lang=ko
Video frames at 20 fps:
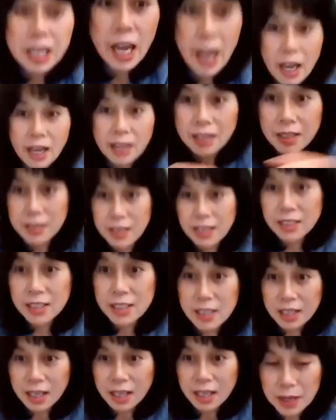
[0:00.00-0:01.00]
있게
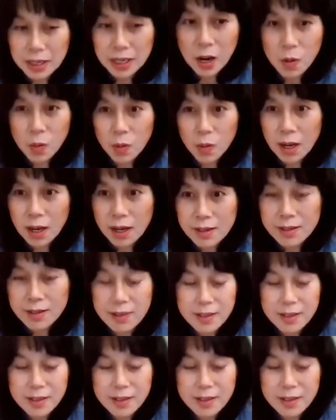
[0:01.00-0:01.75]
자신 있게 네. 막 나온 거야.